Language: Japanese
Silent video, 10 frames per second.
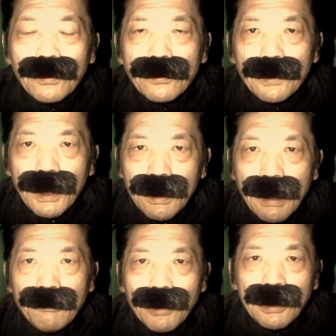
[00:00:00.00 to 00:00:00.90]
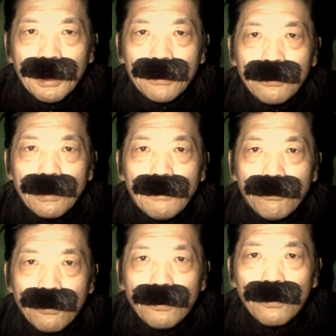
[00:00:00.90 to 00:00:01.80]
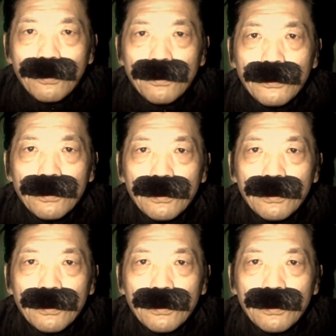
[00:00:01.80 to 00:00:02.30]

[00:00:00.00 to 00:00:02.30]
何が見えたっていうのはもう